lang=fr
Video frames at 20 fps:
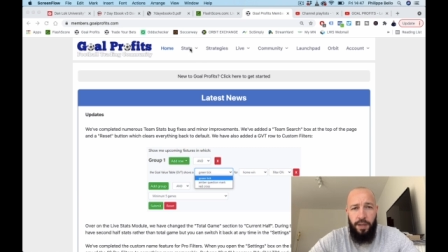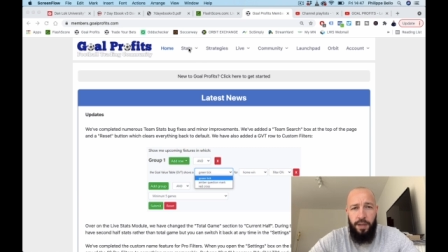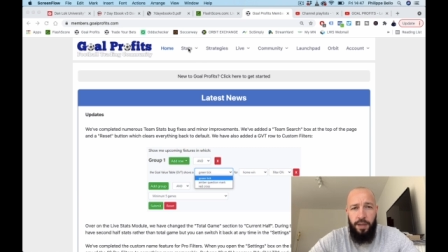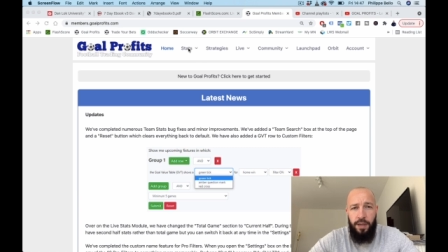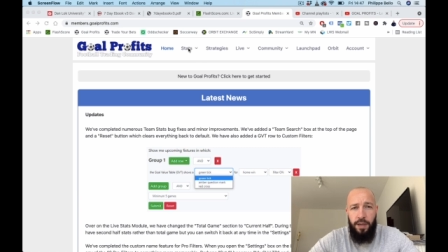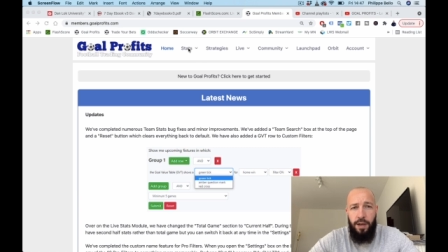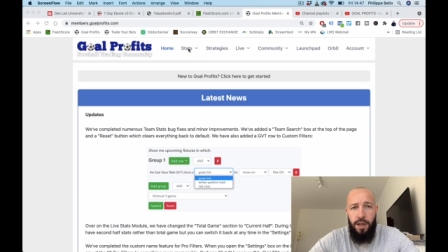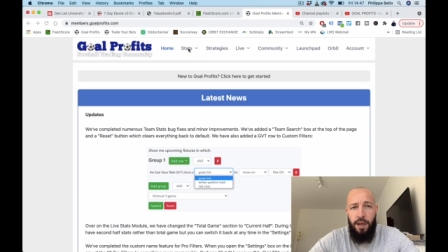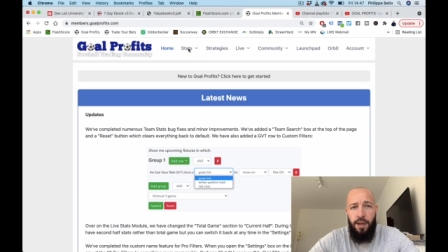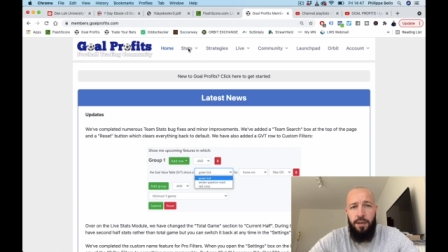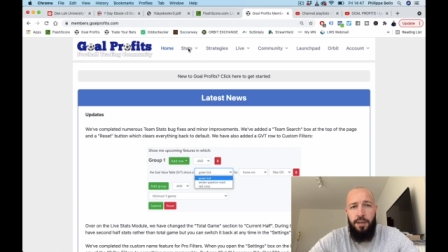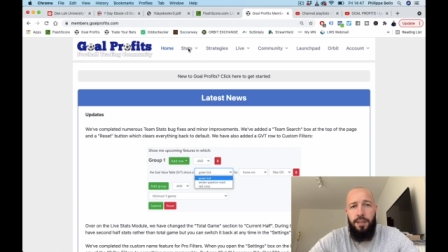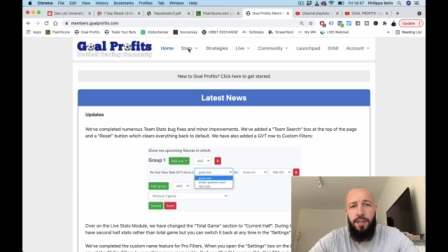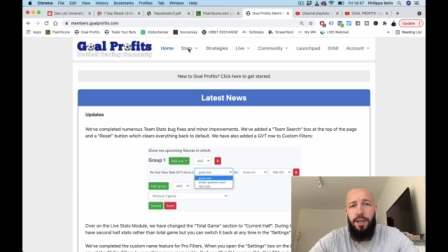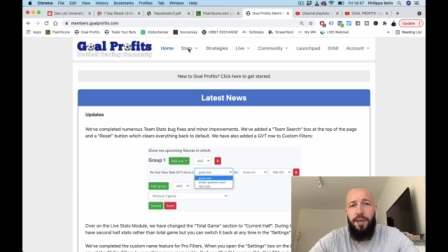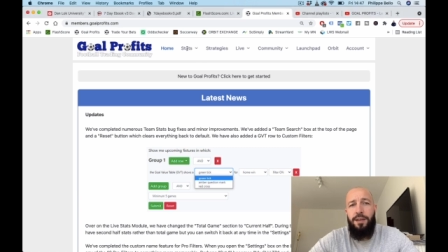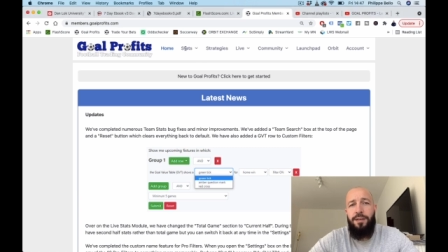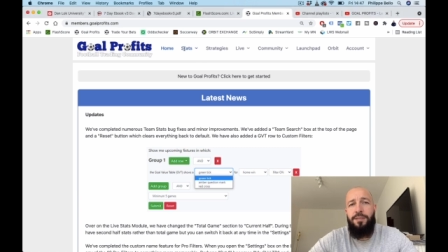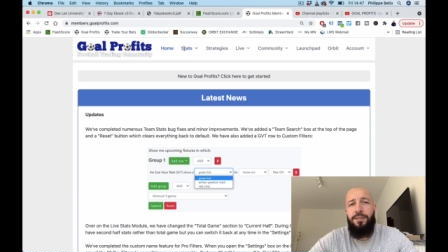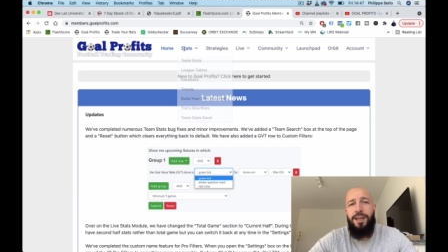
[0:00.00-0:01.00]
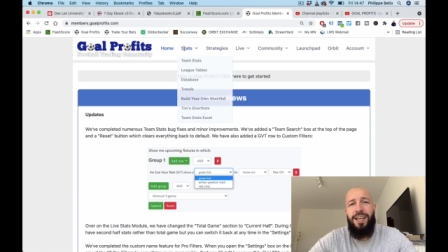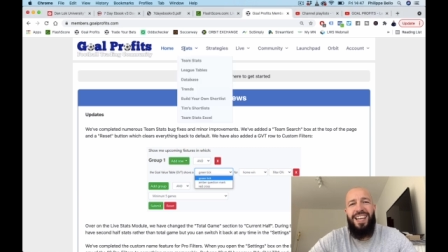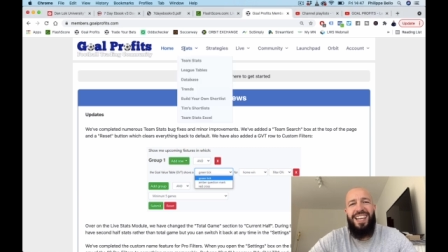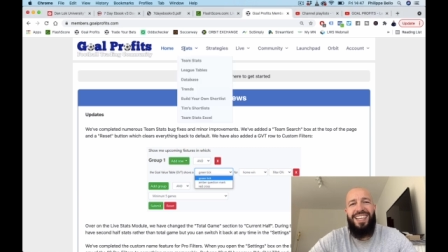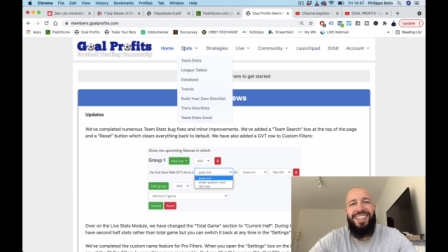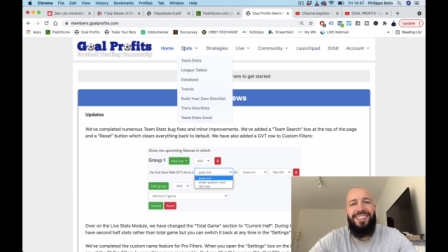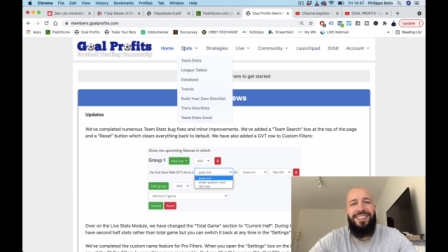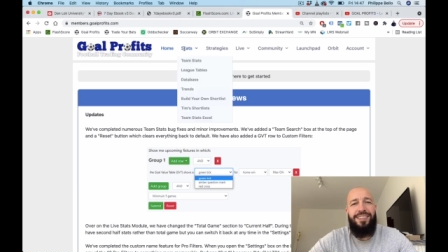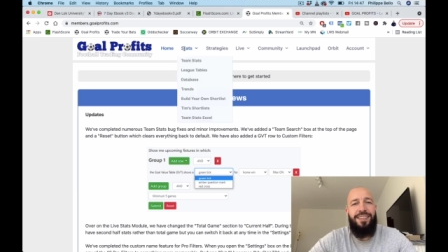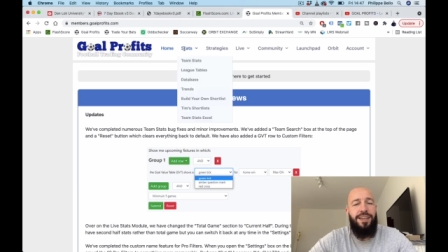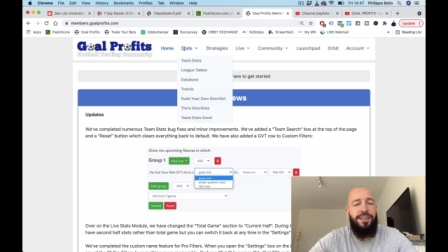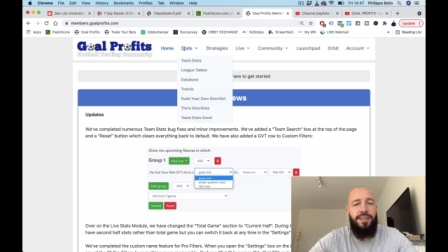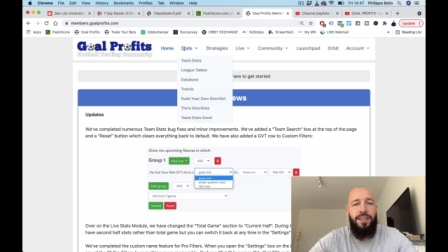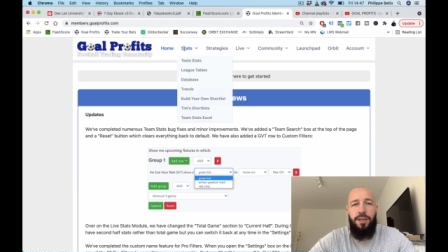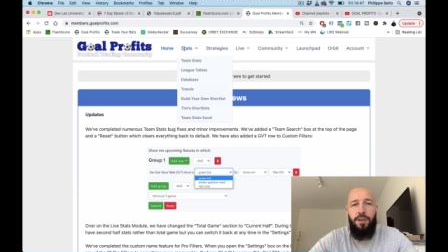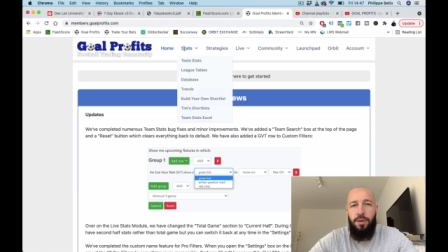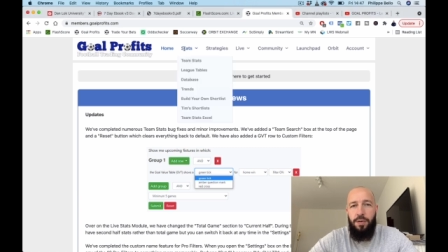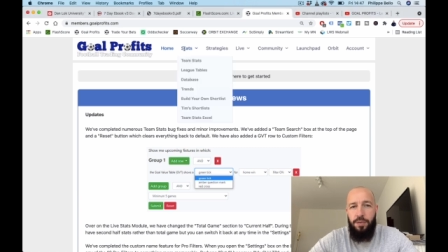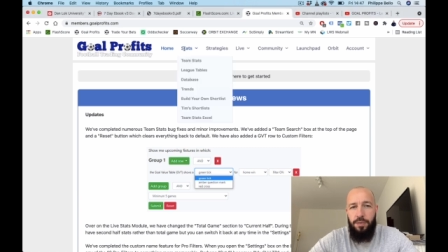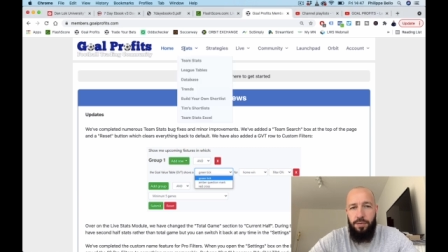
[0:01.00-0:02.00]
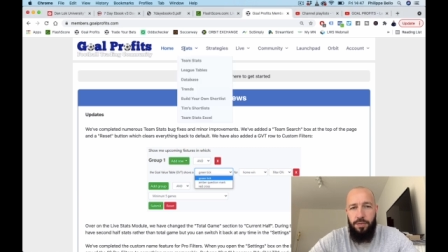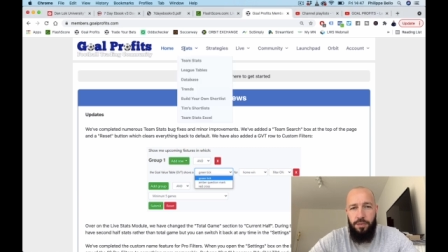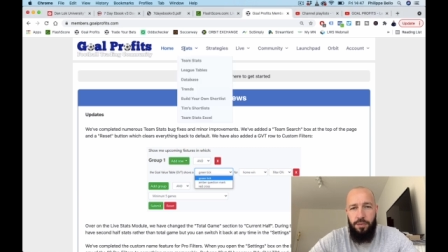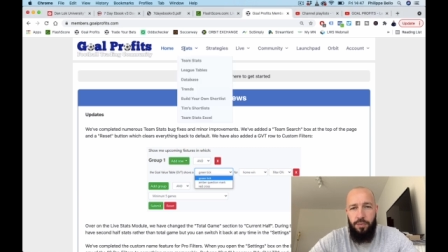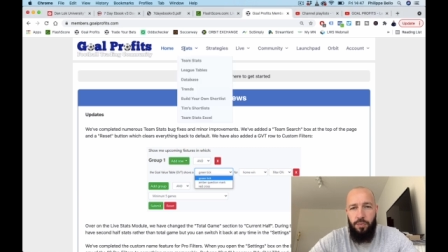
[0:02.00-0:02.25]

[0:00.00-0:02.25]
et là, il y a un tas d'écrans.